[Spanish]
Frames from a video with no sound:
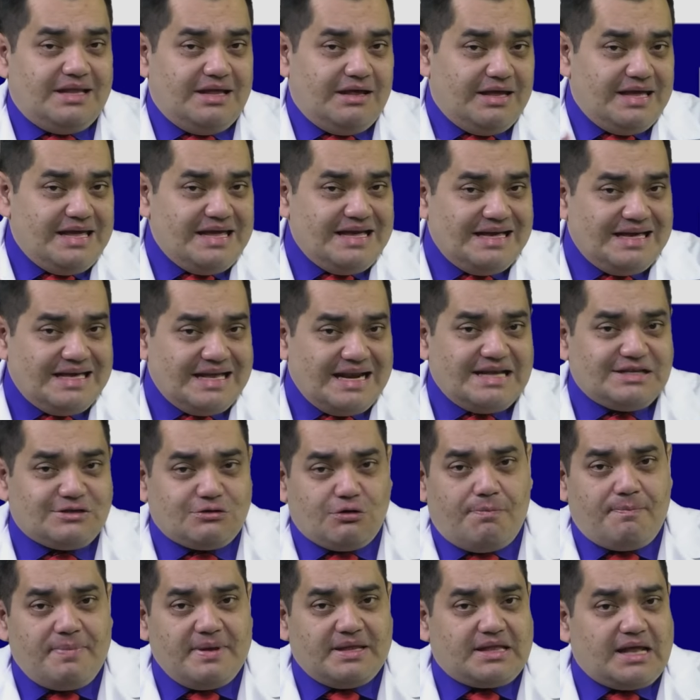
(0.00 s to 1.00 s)
ingreso
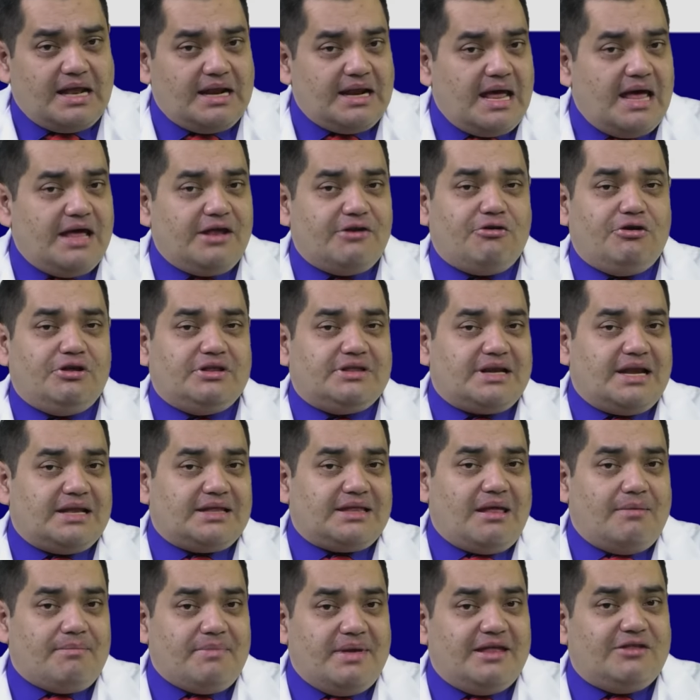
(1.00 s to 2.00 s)
hospitalario y
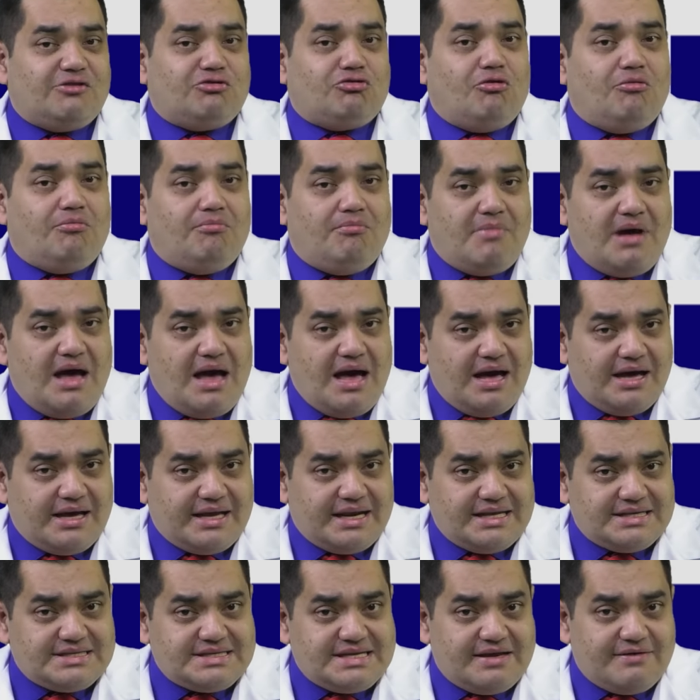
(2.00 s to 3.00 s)
tratamiento más
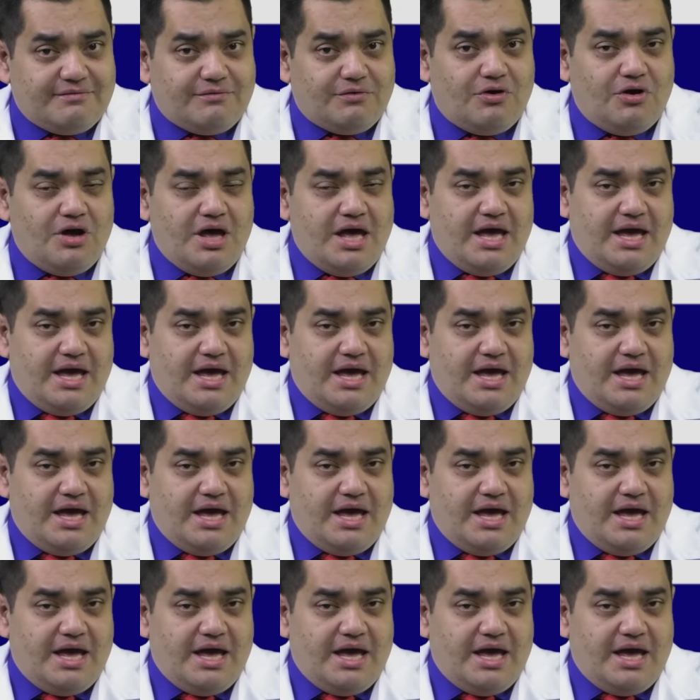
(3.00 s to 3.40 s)
agresivo